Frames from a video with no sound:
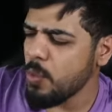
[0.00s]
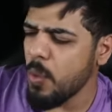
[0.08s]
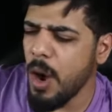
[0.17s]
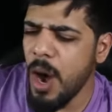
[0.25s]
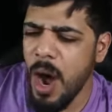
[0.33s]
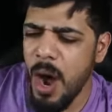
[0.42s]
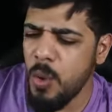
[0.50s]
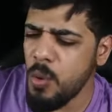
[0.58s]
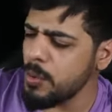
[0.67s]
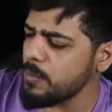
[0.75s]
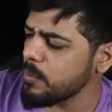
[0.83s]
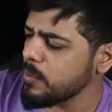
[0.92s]

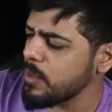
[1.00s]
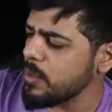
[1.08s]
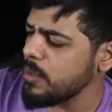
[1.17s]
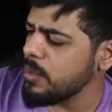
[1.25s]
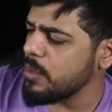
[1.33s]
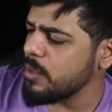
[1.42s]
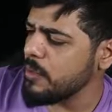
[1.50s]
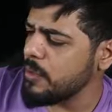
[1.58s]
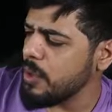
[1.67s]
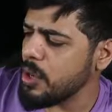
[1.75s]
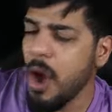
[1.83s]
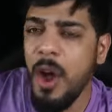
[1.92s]
واو
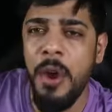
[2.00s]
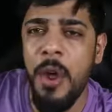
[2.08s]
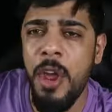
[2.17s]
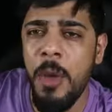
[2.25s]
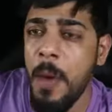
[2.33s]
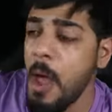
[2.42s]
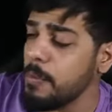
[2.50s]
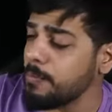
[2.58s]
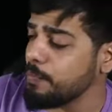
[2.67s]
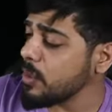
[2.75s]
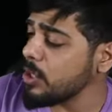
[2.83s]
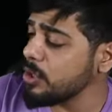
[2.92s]
لكاي رهيبه
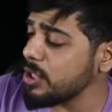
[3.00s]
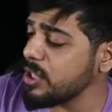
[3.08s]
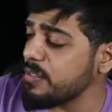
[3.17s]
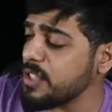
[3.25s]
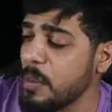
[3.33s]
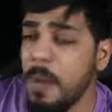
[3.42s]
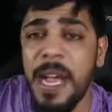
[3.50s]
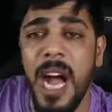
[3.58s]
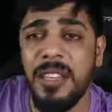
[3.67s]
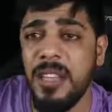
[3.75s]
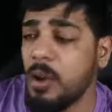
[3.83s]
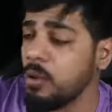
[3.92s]
تحس نفسك ما
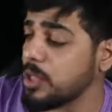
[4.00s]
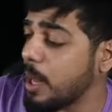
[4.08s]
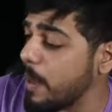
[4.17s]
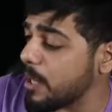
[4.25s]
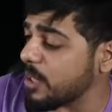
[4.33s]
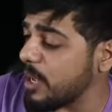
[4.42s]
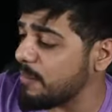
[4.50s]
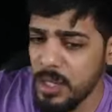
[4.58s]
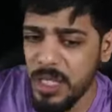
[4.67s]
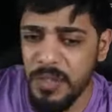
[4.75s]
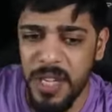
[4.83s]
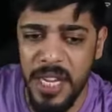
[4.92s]
قاعد تاكل طماطه
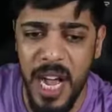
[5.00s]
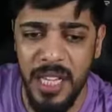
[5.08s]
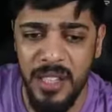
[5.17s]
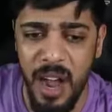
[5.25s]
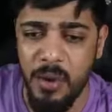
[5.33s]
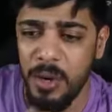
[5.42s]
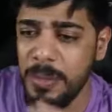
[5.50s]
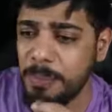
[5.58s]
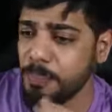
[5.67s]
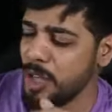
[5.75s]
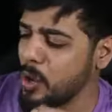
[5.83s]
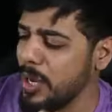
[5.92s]
تحس نفسك قاعد تاكل
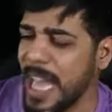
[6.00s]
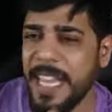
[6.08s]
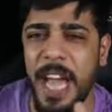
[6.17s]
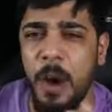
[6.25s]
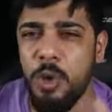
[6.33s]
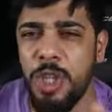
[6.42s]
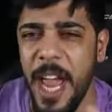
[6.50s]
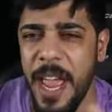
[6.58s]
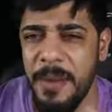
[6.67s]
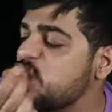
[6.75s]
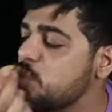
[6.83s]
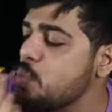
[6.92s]
شو اقول لك جوجه